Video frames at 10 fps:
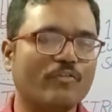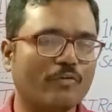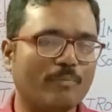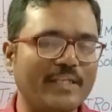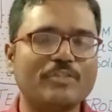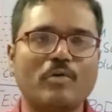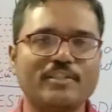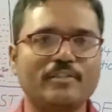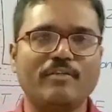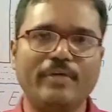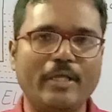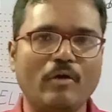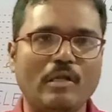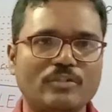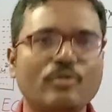సో ప్లీజ్ వాచ్ దట్
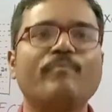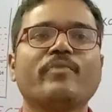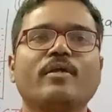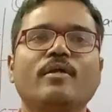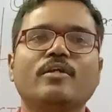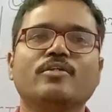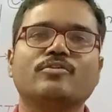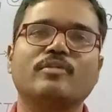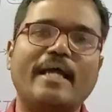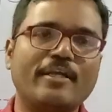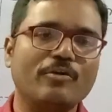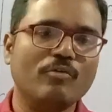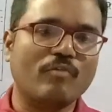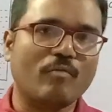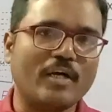వీడియో ఆల్సో సో థ్యాంక్
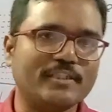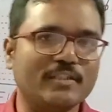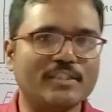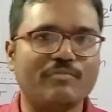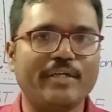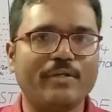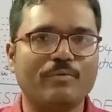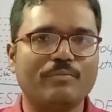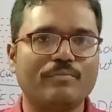యూ ఫర్ వాచింగ్ దిస్ వీడియో